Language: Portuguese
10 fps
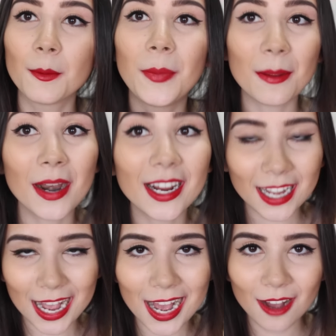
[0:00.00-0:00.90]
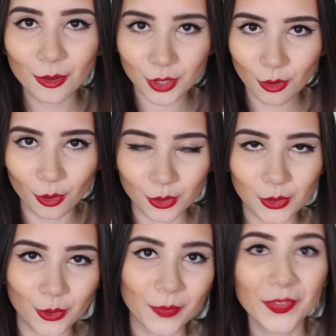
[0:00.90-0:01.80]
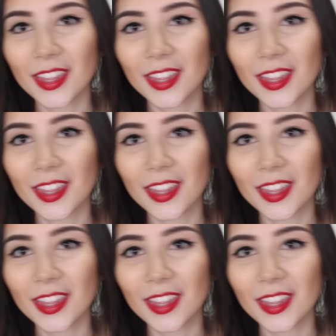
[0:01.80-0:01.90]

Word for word: para marcar o seu rosto.